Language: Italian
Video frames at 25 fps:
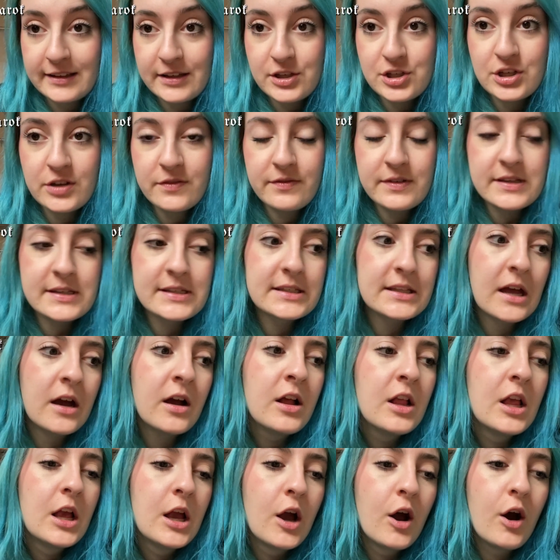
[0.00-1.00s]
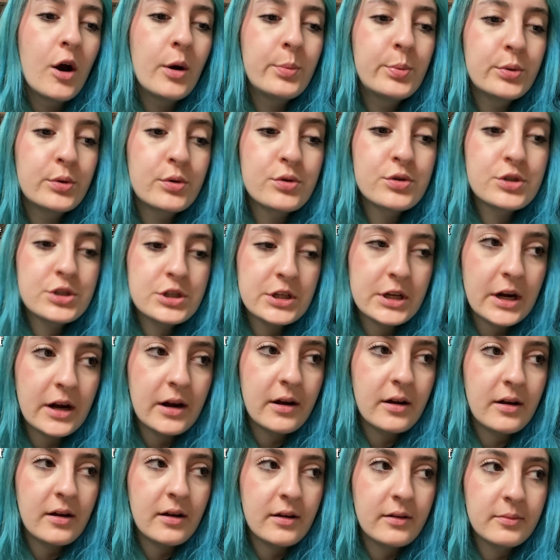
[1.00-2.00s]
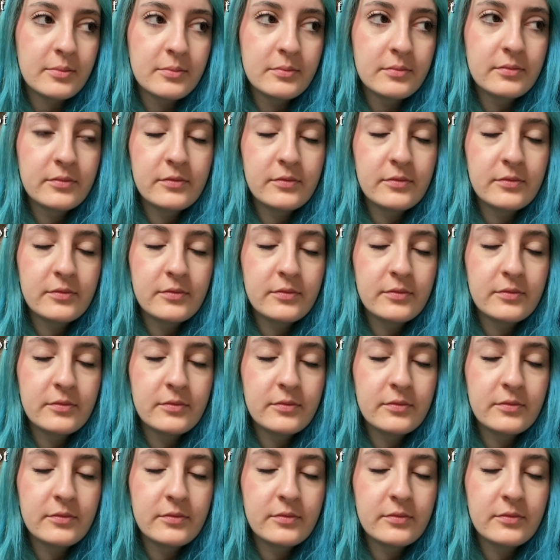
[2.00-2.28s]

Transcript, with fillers: già, già vista oppure uscirà